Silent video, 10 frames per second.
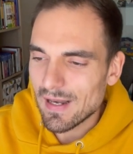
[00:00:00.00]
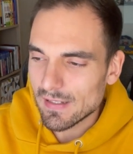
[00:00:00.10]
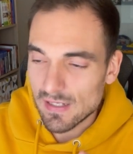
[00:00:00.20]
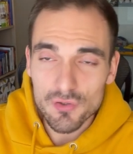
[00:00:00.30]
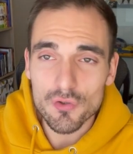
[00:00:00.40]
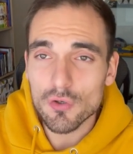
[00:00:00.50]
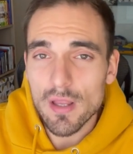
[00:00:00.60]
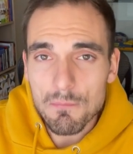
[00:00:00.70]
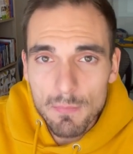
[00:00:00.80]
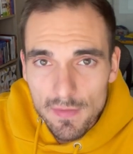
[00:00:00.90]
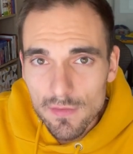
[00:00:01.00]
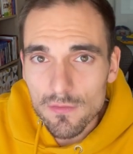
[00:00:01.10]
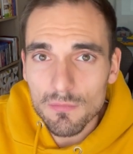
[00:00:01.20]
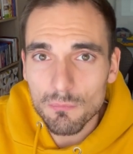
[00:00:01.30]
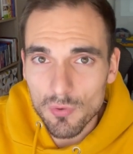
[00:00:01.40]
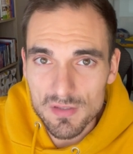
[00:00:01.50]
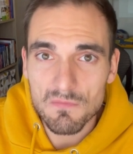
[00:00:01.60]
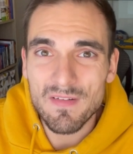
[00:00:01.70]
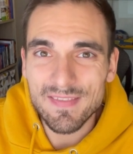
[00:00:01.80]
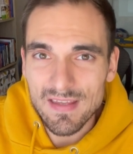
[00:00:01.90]
Y eso no le ha impedido, pues,
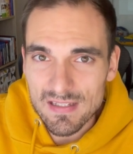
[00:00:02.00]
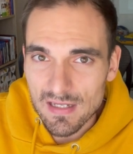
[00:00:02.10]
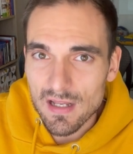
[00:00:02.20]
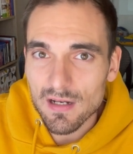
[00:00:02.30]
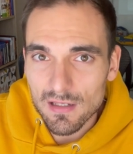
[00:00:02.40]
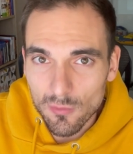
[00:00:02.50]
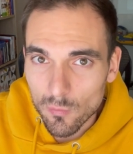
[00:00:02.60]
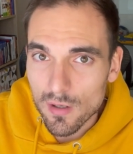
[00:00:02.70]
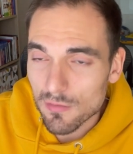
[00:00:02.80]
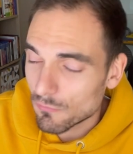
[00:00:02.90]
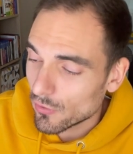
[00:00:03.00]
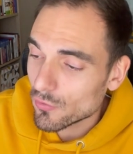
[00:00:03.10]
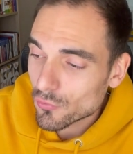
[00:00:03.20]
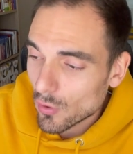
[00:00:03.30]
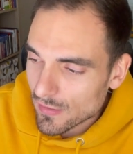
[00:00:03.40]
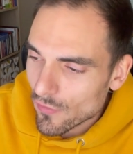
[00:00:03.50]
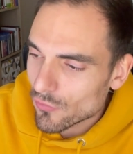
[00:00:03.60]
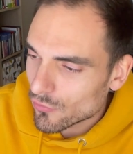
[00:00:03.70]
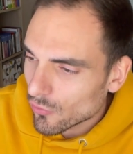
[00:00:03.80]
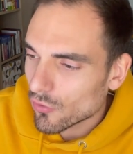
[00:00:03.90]
fantasear y jugar un poquito, todo lo añado
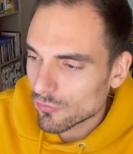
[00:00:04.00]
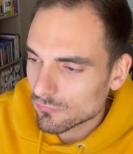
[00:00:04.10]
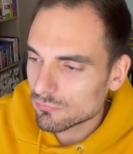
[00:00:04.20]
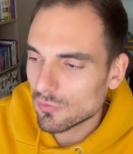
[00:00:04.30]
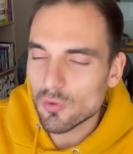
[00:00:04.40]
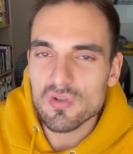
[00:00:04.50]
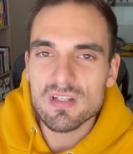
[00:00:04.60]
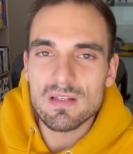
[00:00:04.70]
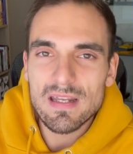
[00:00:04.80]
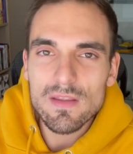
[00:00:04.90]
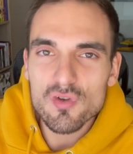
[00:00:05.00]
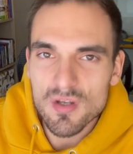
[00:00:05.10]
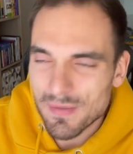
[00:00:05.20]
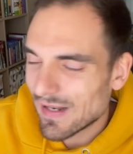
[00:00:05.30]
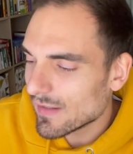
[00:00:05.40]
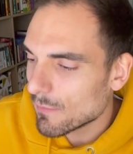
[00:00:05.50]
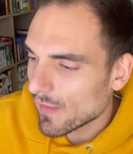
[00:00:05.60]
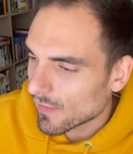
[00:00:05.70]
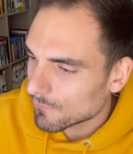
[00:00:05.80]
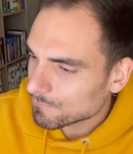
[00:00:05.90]
yo, ¿no? con líquido seminal de
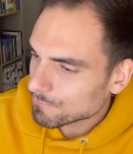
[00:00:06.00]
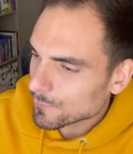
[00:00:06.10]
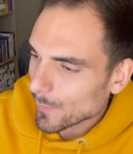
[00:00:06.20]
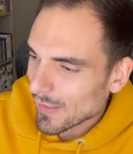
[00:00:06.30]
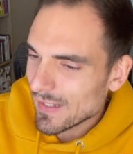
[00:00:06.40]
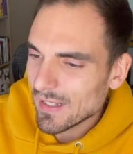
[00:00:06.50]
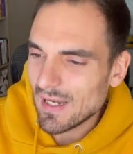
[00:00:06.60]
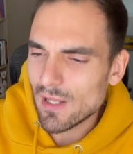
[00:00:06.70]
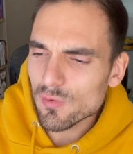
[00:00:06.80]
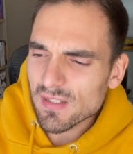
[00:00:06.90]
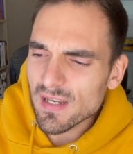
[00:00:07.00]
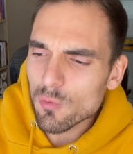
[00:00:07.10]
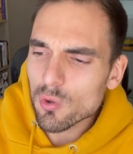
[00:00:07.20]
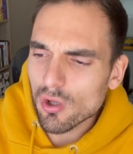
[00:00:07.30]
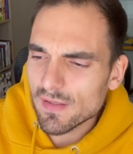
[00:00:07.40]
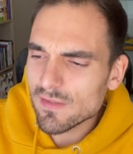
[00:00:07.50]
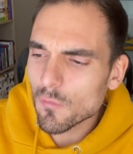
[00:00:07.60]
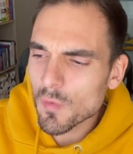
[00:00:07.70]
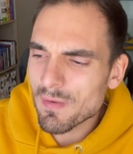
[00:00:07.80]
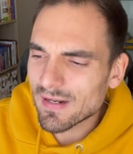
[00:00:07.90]
pez. León tiene un
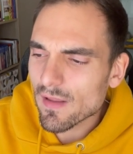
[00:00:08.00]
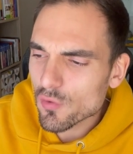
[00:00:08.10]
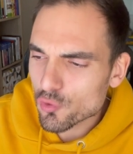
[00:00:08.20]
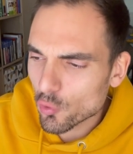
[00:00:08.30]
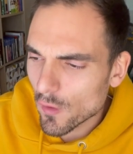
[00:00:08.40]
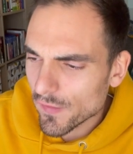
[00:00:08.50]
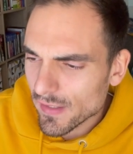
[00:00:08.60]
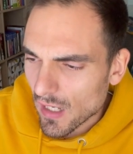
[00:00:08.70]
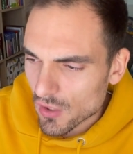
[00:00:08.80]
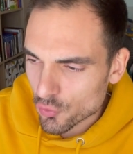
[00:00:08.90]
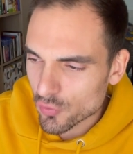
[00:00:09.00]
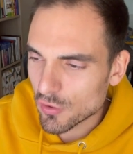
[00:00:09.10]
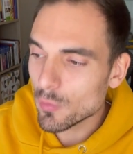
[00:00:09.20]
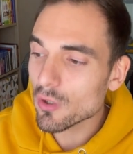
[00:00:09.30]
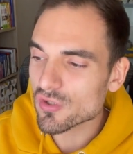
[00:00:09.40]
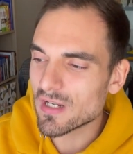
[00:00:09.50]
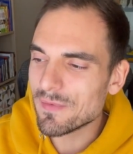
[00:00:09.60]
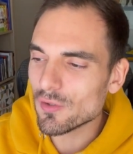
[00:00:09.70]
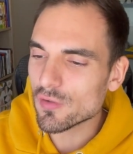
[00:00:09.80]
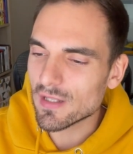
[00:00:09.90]
objetivo muy marcado en su cocina, sustituir los
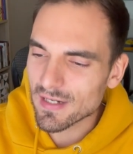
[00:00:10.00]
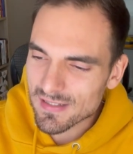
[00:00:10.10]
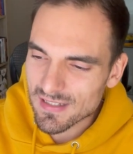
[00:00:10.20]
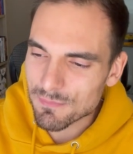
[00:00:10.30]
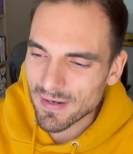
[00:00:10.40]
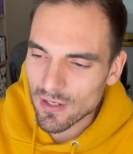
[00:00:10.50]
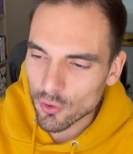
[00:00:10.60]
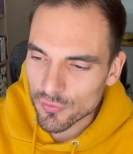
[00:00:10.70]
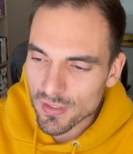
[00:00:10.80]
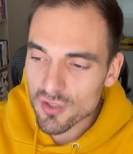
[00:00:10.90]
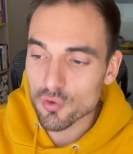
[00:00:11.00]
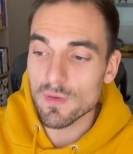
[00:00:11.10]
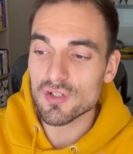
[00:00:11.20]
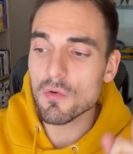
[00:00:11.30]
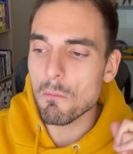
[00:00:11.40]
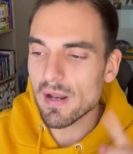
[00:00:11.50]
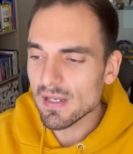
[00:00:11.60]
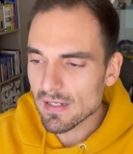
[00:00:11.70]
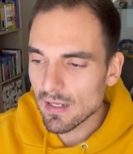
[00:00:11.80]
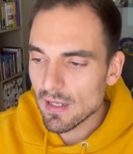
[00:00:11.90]
alimentos terrestres para encontrar su versión
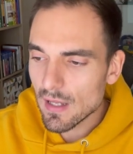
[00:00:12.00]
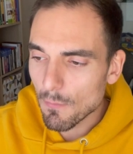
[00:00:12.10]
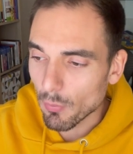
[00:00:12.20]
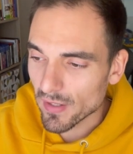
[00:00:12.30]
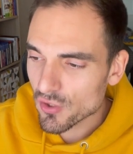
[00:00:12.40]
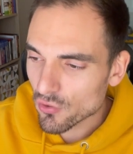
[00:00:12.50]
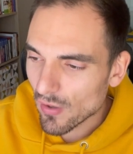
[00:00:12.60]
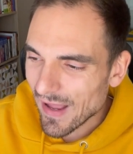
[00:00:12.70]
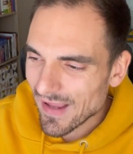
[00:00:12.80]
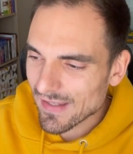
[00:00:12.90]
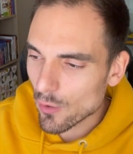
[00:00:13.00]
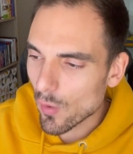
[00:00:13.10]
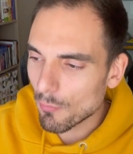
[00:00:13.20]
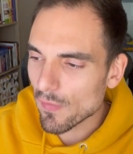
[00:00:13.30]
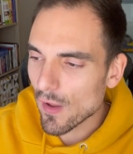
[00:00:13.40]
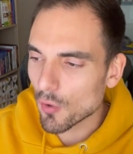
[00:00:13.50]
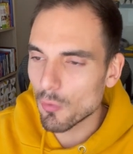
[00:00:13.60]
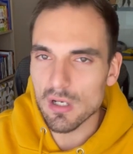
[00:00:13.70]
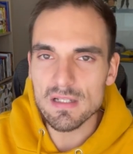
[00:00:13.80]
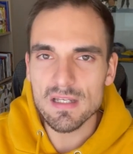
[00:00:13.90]
marina. Por ello, hay quien lo apoda
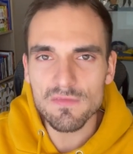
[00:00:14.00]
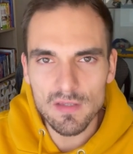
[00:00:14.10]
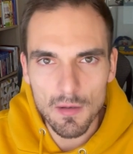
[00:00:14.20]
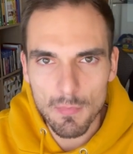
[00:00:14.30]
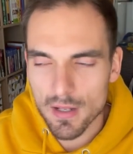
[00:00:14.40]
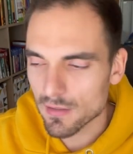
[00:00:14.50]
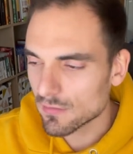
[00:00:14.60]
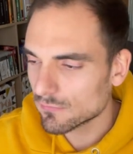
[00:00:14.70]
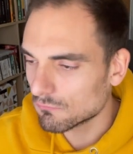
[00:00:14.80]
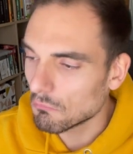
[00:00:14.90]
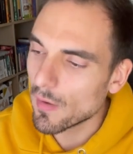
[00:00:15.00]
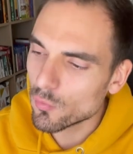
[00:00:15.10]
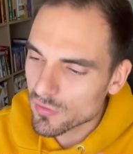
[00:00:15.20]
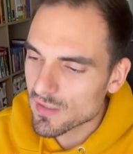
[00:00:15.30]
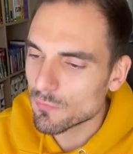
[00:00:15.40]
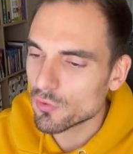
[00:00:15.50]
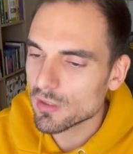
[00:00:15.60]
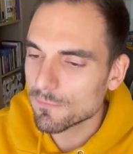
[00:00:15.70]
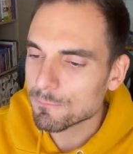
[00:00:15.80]
como el chef del mar. Me gusta ese mote.